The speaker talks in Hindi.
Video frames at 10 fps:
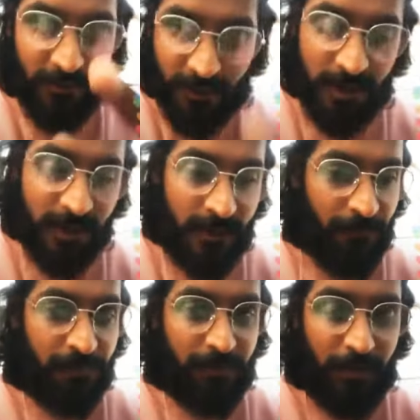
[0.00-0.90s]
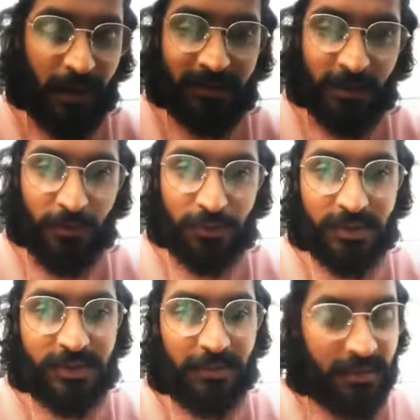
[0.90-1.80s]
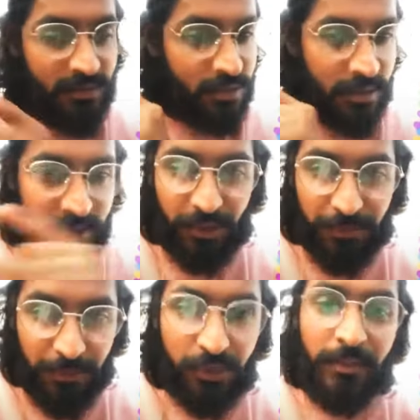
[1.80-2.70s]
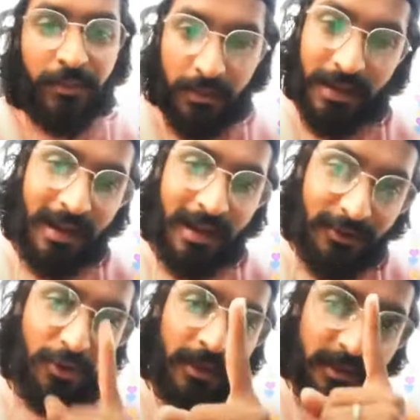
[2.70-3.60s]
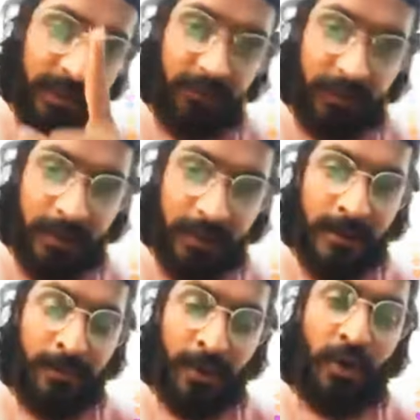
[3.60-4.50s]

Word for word: भी बांटता हूँ तो इसलिए मैंने सोचा कि ट्रिब्यूट है मैंने एक गाना तो बनता है उनके लिए